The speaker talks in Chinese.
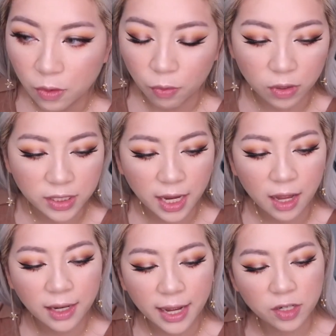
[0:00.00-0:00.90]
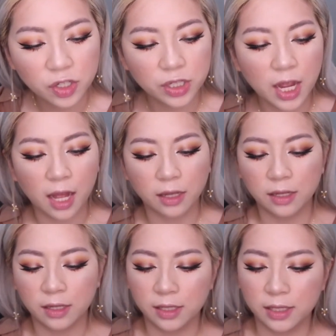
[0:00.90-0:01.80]
我想要来上。
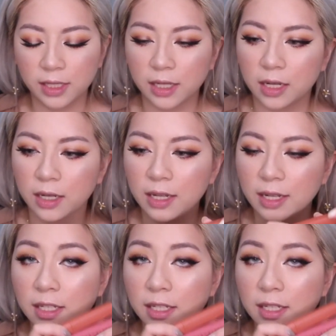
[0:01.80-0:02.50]
这个